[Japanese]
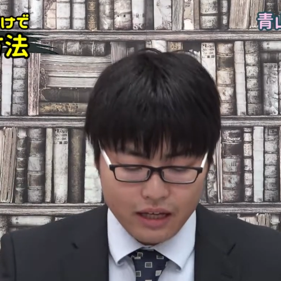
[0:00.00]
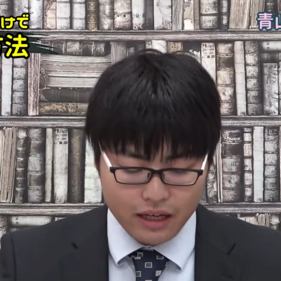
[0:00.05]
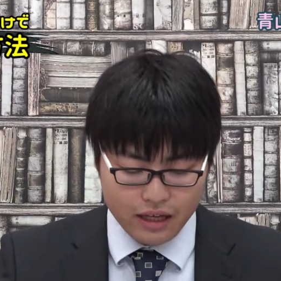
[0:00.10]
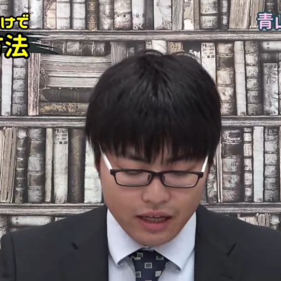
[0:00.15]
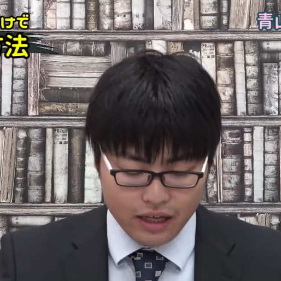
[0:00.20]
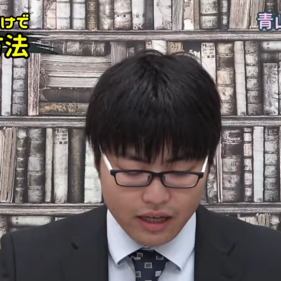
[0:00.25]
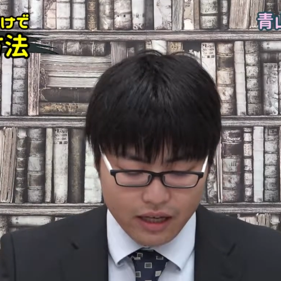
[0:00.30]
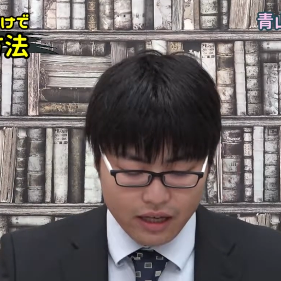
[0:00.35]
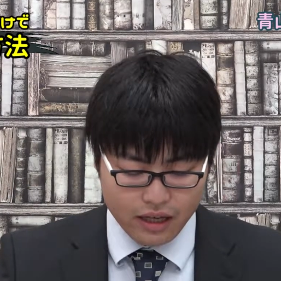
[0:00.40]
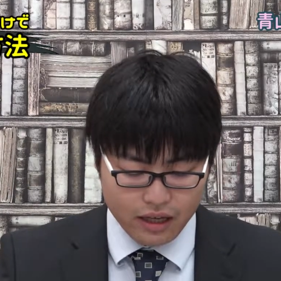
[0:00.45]

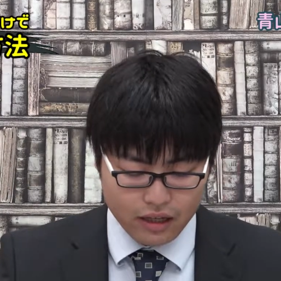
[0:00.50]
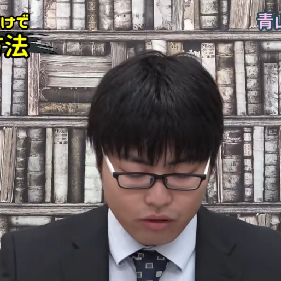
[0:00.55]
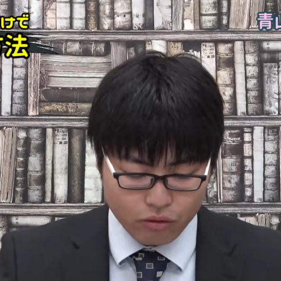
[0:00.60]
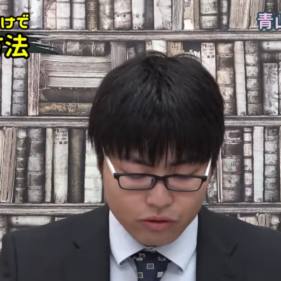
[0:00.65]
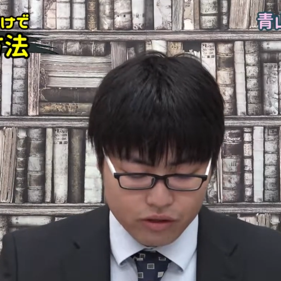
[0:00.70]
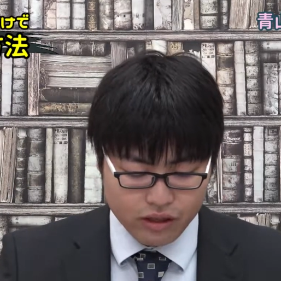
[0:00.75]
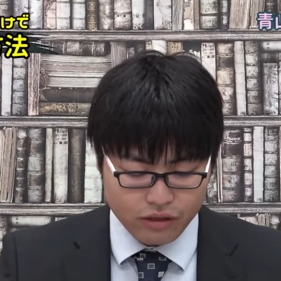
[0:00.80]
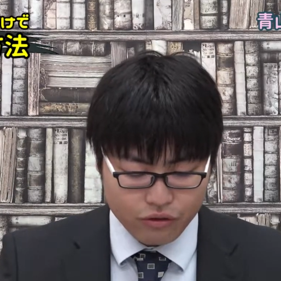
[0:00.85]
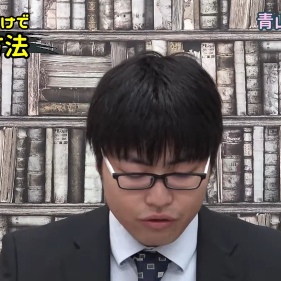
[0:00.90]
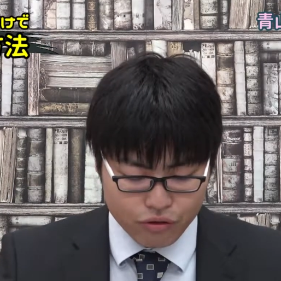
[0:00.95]
えー、
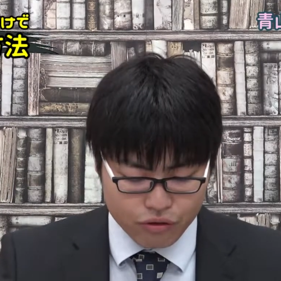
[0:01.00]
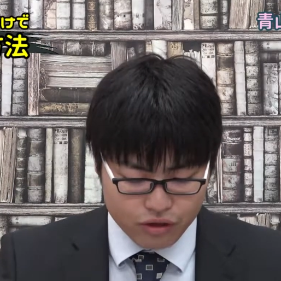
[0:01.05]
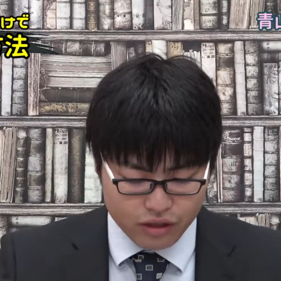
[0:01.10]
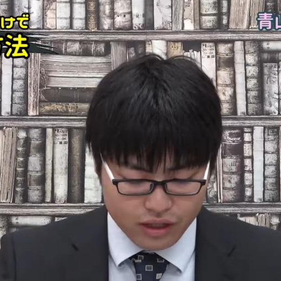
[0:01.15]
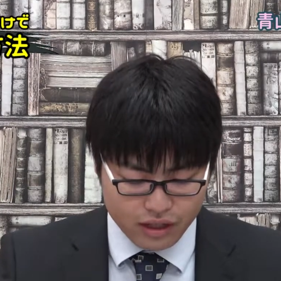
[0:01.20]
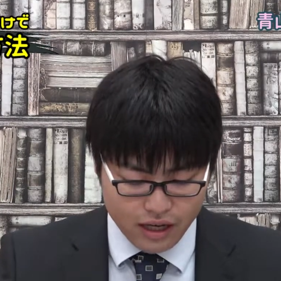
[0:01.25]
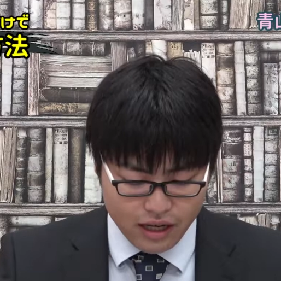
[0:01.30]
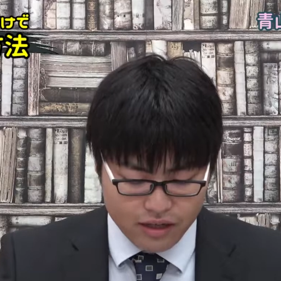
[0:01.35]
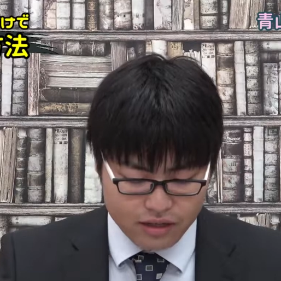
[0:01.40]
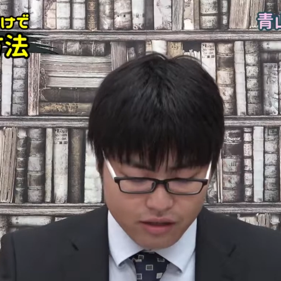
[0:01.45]
こちらの入
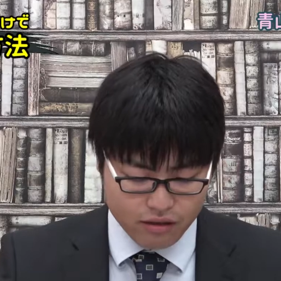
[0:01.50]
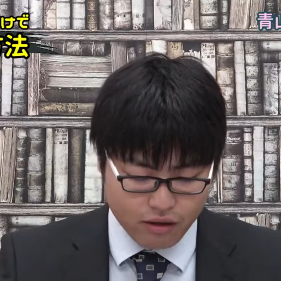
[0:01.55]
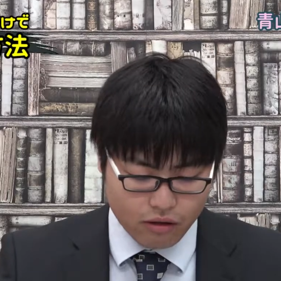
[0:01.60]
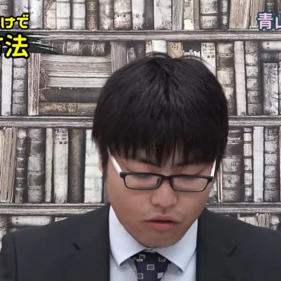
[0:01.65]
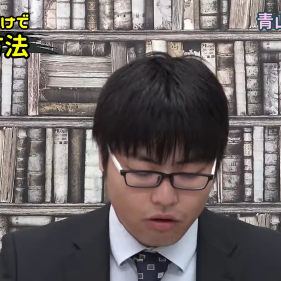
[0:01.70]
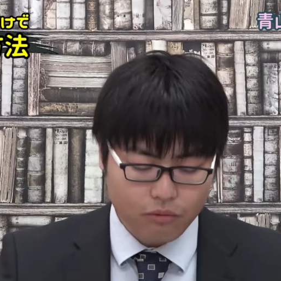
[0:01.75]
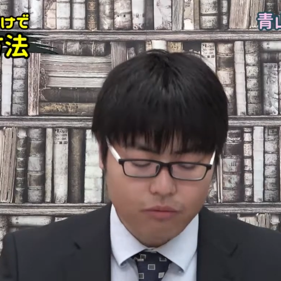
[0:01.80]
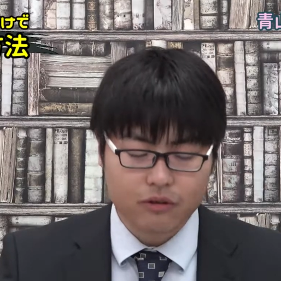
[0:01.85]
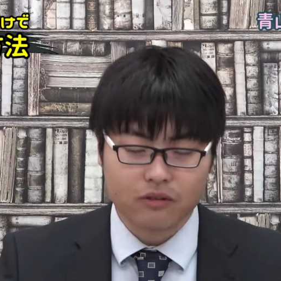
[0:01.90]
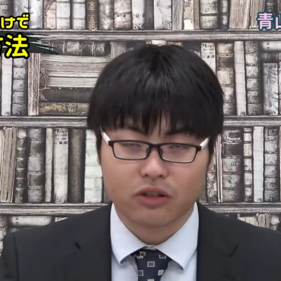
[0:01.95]
試に関しては
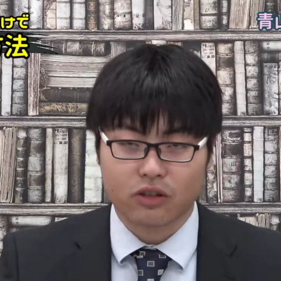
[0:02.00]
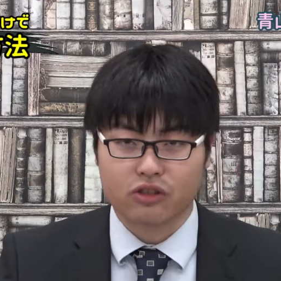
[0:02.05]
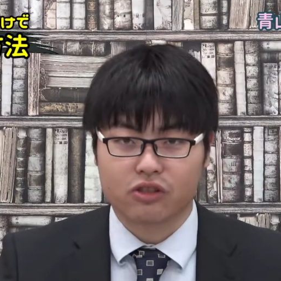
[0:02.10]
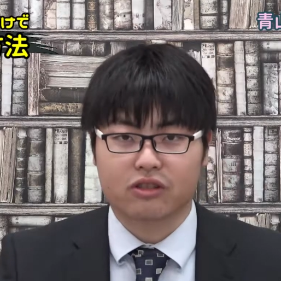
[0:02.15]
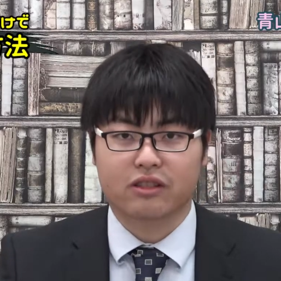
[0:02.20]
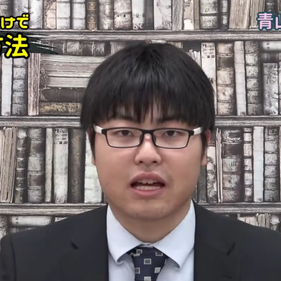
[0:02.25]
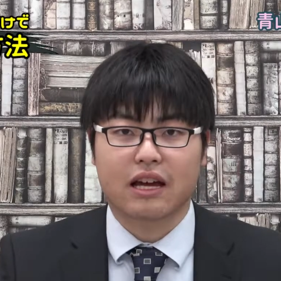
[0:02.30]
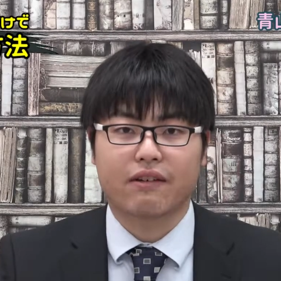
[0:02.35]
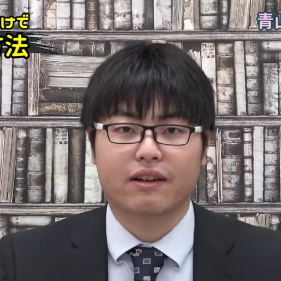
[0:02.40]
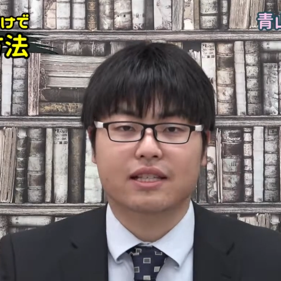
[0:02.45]
古文の
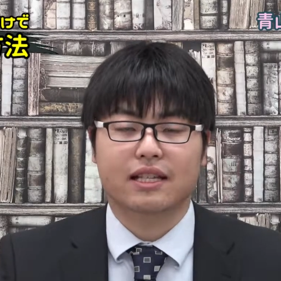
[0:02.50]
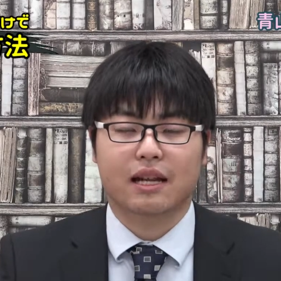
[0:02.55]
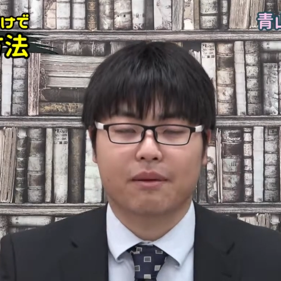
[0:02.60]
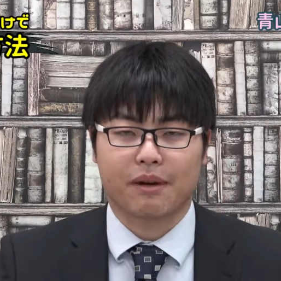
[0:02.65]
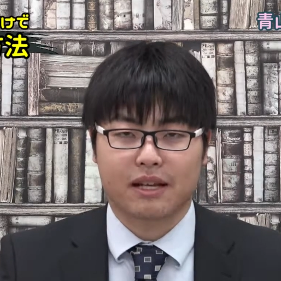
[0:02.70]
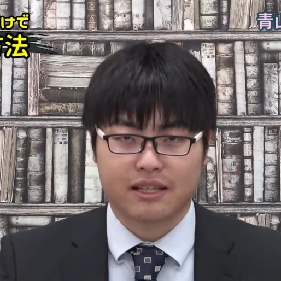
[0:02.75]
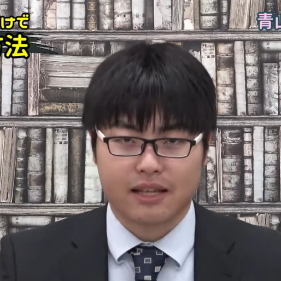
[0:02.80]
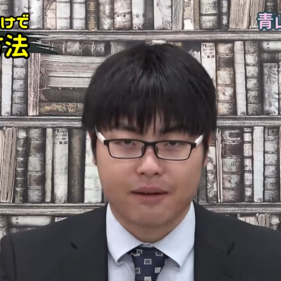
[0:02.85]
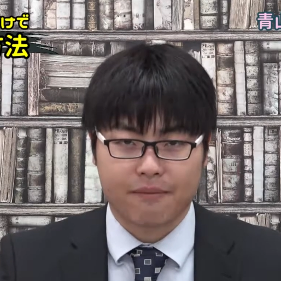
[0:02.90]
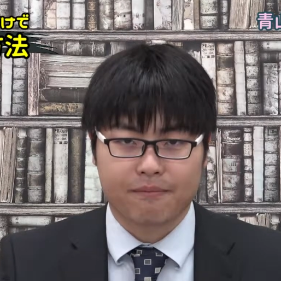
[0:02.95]
出題はされ
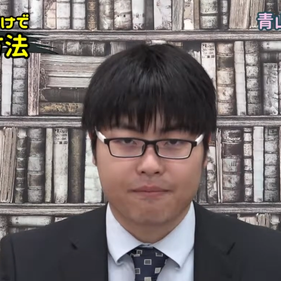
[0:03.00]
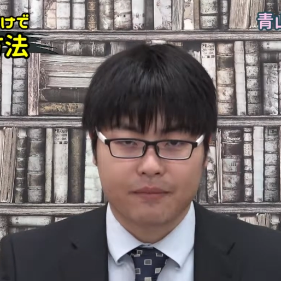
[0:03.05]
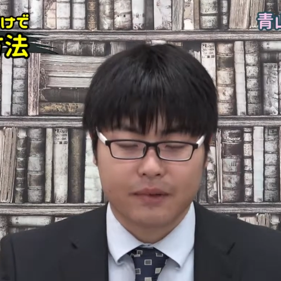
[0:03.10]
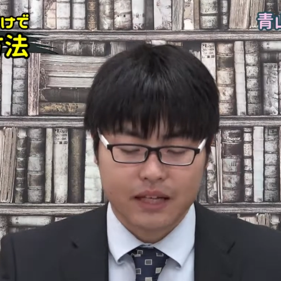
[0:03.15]
ません。